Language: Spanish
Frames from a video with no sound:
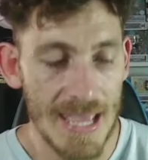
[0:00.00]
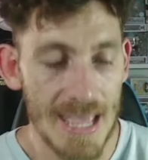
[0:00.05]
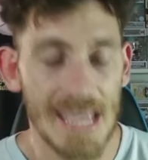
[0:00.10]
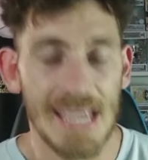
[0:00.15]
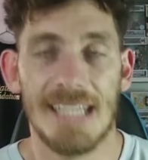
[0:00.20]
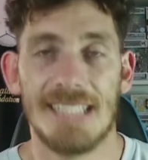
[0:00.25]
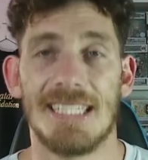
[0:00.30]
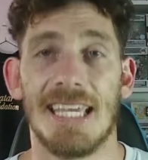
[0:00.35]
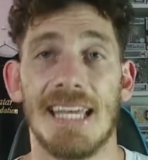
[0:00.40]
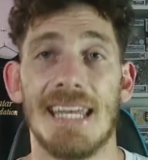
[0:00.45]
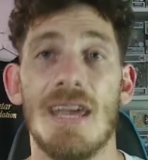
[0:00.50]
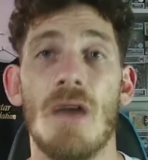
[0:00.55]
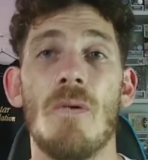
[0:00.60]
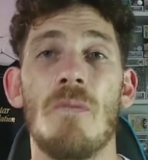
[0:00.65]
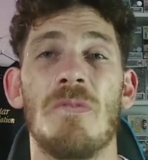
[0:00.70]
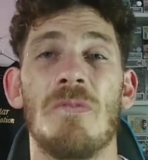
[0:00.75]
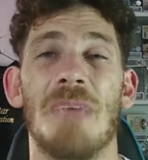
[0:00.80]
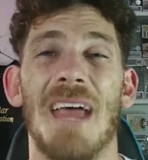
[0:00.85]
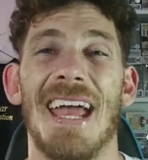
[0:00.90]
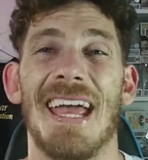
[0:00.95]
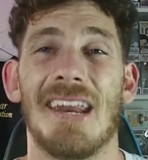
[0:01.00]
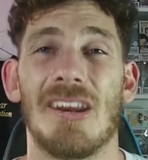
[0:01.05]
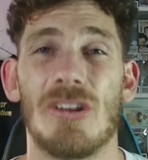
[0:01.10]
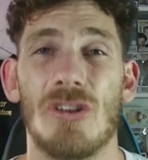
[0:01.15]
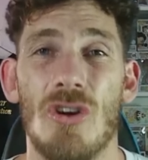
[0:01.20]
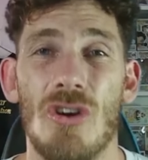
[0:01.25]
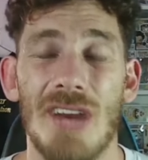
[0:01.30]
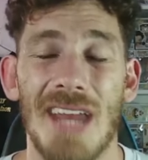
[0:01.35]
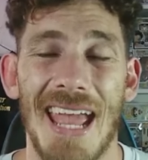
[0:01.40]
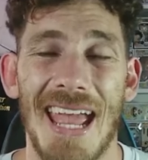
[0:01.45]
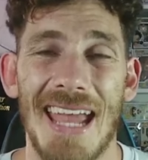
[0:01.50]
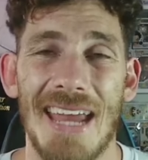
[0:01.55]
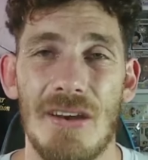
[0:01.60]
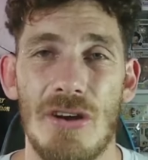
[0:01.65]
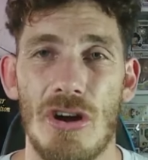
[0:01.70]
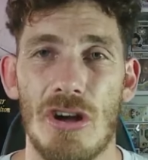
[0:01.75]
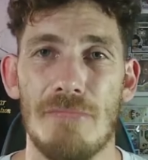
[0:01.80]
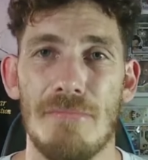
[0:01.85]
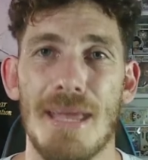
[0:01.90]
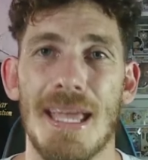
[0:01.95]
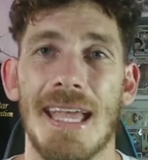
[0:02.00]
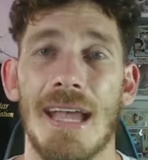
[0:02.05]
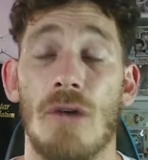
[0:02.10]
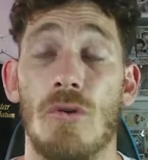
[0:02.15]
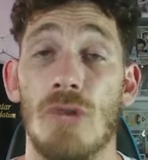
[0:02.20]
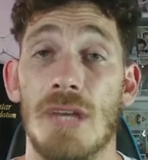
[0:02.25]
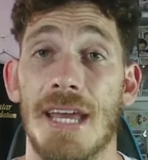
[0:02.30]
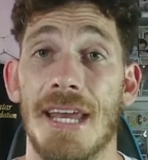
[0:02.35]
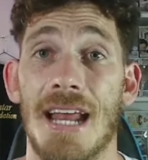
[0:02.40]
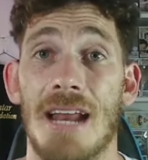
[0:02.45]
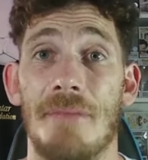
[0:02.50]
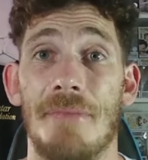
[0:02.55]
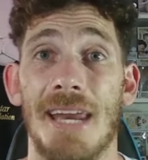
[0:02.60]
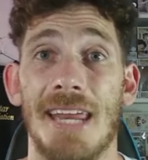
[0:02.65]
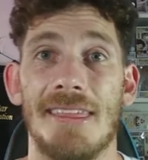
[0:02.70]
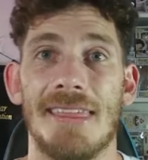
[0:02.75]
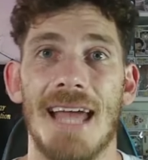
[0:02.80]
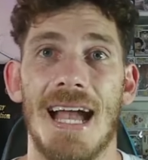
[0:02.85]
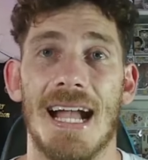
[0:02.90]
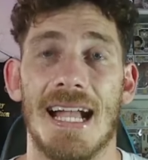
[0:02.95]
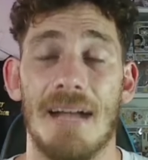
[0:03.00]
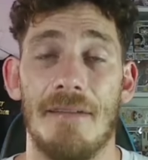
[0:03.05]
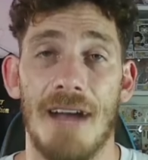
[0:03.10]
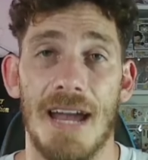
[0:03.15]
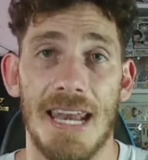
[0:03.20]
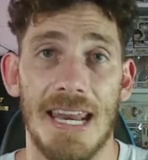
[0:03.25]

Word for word: y sería un error enorme que Julián Álvarez acabara